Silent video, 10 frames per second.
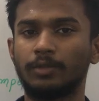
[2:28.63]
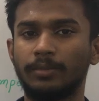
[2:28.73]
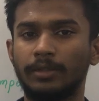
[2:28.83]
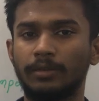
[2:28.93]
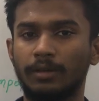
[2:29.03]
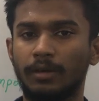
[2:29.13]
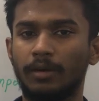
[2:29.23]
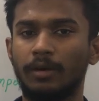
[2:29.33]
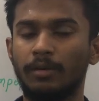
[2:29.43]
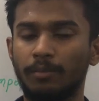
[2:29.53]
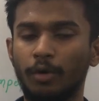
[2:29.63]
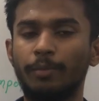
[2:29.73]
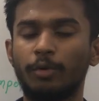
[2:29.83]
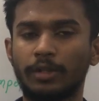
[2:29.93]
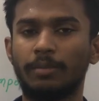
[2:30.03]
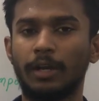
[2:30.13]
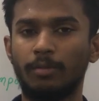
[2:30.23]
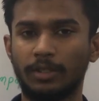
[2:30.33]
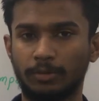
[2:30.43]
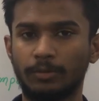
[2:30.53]
তুমি বই পড়তে
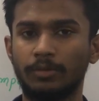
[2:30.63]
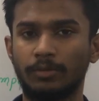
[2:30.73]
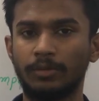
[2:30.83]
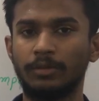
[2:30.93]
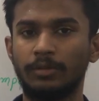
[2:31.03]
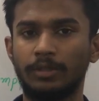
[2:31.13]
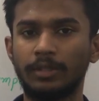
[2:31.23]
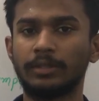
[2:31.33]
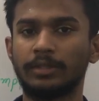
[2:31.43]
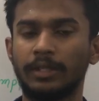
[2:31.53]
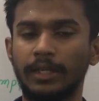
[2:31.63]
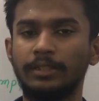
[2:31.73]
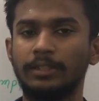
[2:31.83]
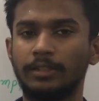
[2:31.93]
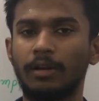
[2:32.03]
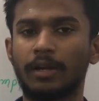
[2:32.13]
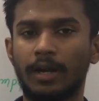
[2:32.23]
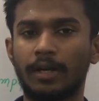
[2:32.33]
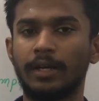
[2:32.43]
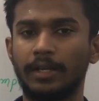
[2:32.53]
ভালোবাসো ঠিক আছে এই জিনিসগুলো
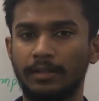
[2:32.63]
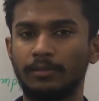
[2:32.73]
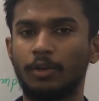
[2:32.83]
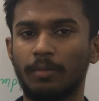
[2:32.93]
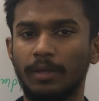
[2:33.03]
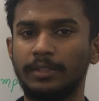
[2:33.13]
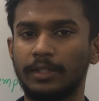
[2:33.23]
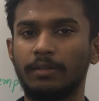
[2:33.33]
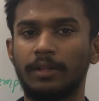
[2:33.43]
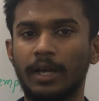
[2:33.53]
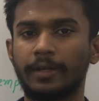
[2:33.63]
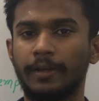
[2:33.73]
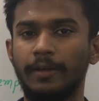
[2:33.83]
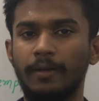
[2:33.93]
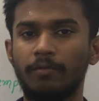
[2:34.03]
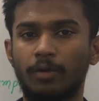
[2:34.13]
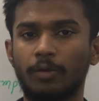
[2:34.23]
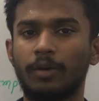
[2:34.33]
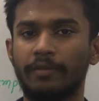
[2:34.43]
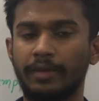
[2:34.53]
গার্ডেনিং নর্মালি যেগুলো থাকে
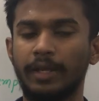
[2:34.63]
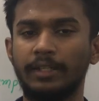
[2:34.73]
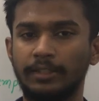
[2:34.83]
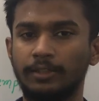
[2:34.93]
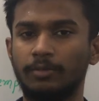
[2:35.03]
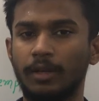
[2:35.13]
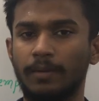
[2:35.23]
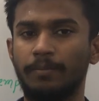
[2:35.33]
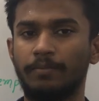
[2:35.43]
ফটোগ্রাফি এই জিনিসগুলো